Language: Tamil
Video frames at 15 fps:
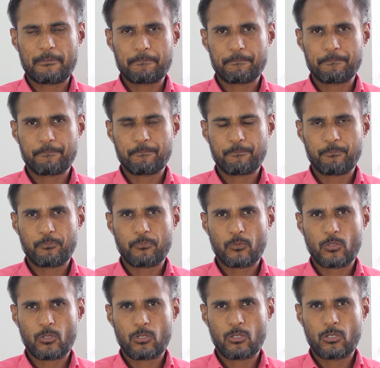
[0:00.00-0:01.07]
மாட்டேன்
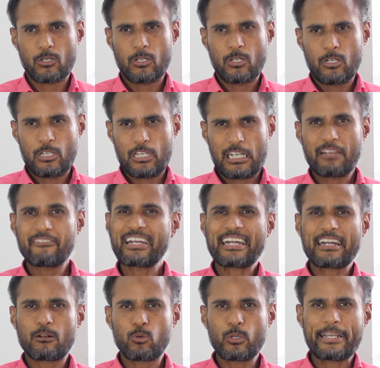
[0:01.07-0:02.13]
எங்கள்
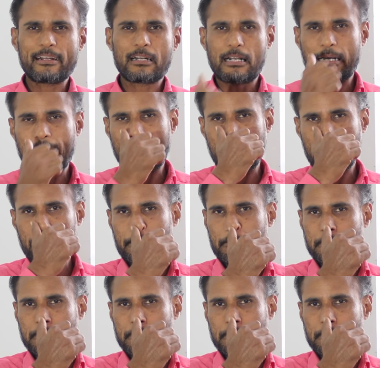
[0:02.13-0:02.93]
வீட்டில் குடியிருக்காங்க